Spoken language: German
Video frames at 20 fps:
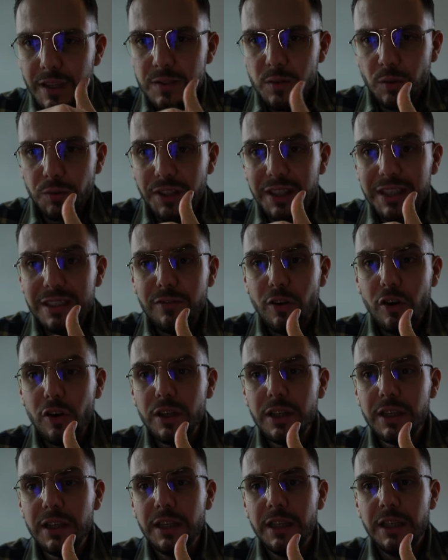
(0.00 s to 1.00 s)
So, dritte
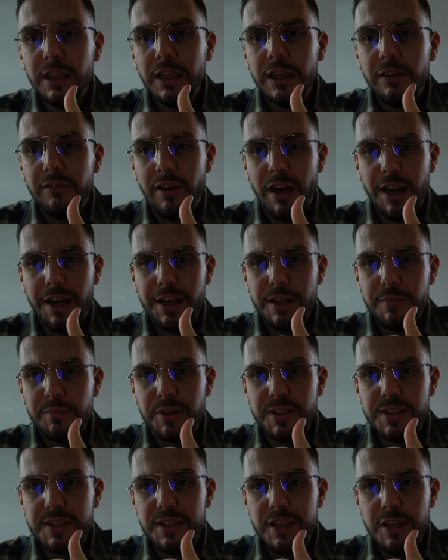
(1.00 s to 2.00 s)
Woche war dann im
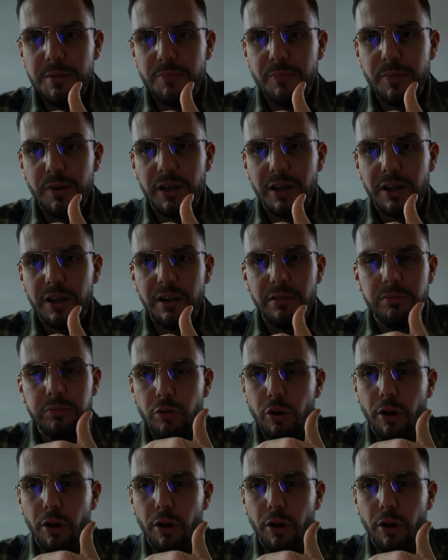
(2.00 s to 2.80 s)
Prinzip äh,